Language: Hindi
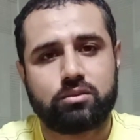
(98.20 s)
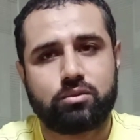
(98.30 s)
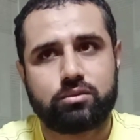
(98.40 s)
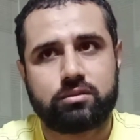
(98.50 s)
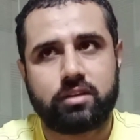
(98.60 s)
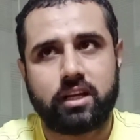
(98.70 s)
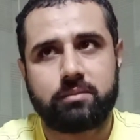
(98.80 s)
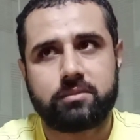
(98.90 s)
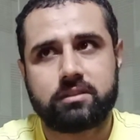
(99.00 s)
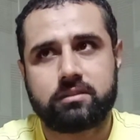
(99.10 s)
तो
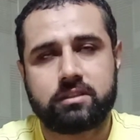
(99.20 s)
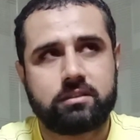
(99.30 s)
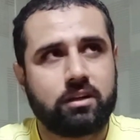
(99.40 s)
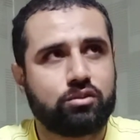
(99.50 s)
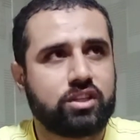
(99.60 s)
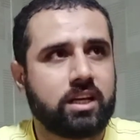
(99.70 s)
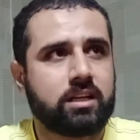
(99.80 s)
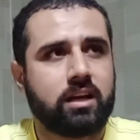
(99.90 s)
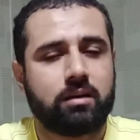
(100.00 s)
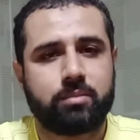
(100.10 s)
सेम इस इस तरह होती है
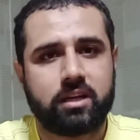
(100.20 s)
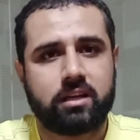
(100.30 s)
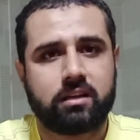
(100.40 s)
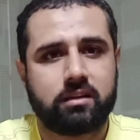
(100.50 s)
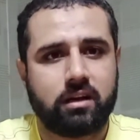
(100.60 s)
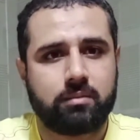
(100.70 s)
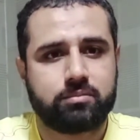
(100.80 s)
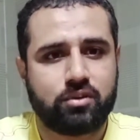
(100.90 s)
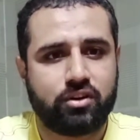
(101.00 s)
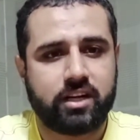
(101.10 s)
कि यहाँ पे
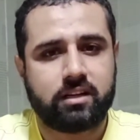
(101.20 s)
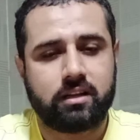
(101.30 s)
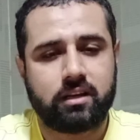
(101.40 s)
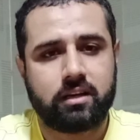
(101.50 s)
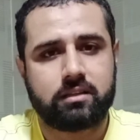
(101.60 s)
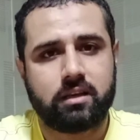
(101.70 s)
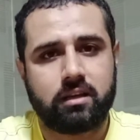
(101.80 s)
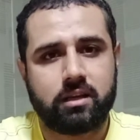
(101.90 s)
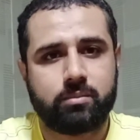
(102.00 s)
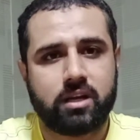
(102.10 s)
आप कॉन्टैक्ट करके आते
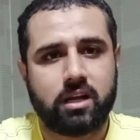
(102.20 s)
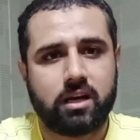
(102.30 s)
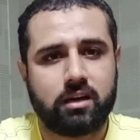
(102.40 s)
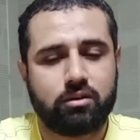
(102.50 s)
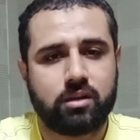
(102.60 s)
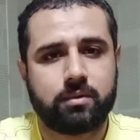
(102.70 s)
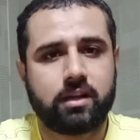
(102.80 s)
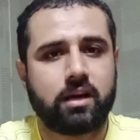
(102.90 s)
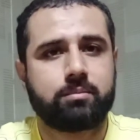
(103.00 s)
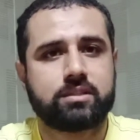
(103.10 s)
हैं लेबर लॉ और लेबर
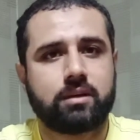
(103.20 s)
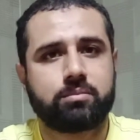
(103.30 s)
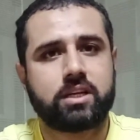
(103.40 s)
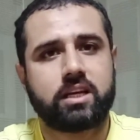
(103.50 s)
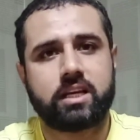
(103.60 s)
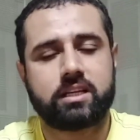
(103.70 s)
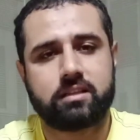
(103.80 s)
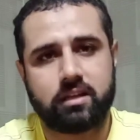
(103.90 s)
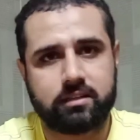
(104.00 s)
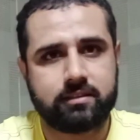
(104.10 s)
लॉ में सबकी एक ही
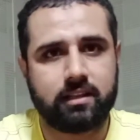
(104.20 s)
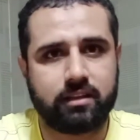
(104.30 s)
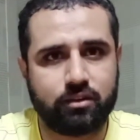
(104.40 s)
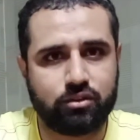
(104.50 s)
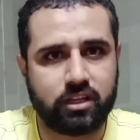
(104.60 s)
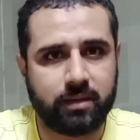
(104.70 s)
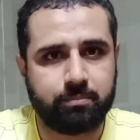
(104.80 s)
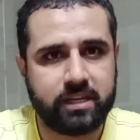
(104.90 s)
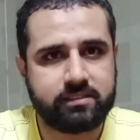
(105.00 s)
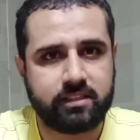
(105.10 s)
तरह की सैलरी होती है
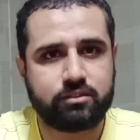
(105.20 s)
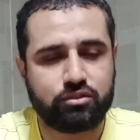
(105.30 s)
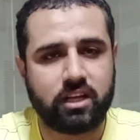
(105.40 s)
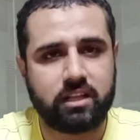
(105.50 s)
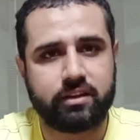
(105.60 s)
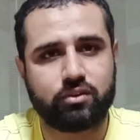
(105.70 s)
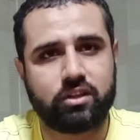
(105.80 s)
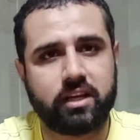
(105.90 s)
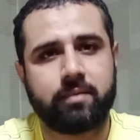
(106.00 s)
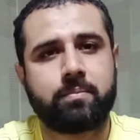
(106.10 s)
बेसिक जो सैलरी
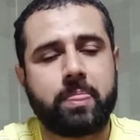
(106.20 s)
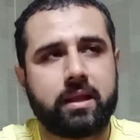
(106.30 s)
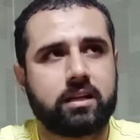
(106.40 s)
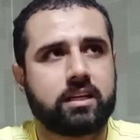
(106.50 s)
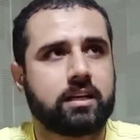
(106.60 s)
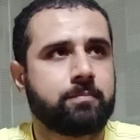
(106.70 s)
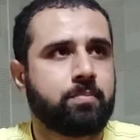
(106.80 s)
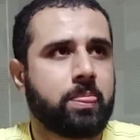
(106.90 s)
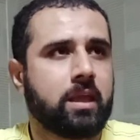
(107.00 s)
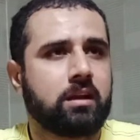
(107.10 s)
होती है ठीक है
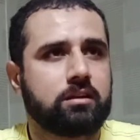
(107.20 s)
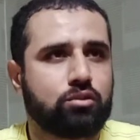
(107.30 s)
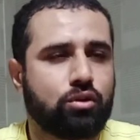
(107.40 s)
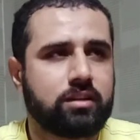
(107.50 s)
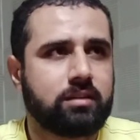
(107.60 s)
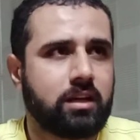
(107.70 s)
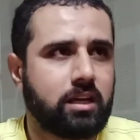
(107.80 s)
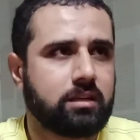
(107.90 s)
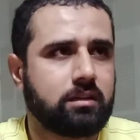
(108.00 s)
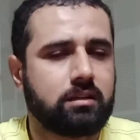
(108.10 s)
थोड़ा सा
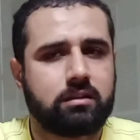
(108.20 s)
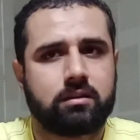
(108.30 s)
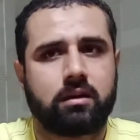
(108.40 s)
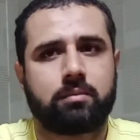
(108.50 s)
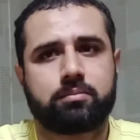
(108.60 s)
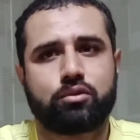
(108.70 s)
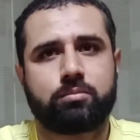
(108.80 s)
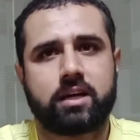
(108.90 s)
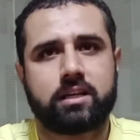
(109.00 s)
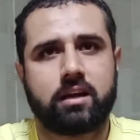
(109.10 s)
एक आपको
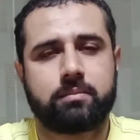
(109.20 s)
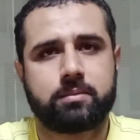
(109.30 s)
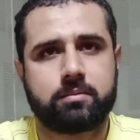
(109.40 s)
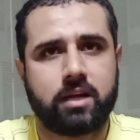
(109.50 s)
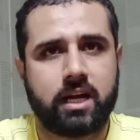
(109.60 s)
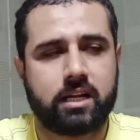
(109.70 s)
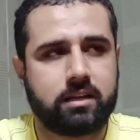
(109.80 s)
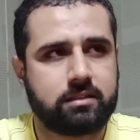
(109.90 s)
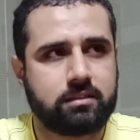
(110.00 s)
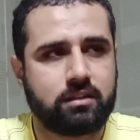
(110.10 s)
मैं यहाँ पे ऐड
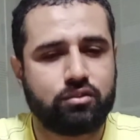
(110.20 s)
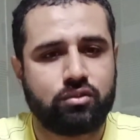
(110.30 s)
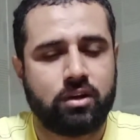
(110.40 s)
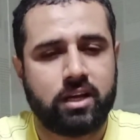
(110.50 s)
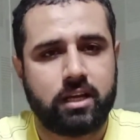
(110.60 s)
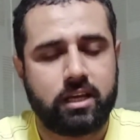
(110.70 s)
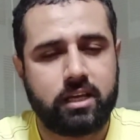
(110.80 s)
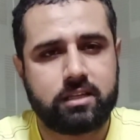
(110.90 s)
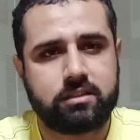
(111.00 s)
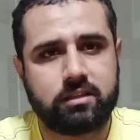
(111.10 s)
करता चलो
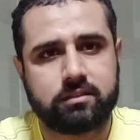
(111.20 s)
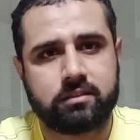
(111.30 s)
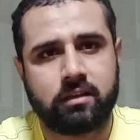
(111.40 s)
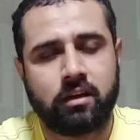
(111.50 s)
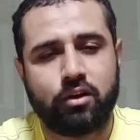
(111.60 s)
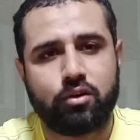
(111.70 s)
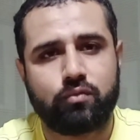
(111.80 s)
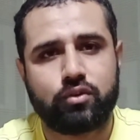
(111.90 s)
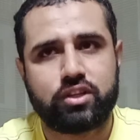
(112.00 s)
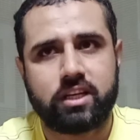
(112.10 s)
एक चीज़
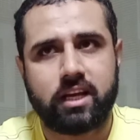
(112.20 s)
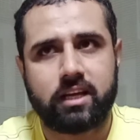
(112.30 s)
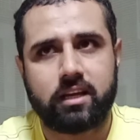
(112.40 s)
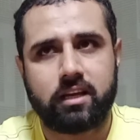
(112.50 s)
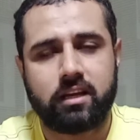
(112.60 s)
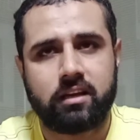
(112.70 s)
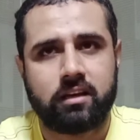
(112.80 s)
वो ये है कि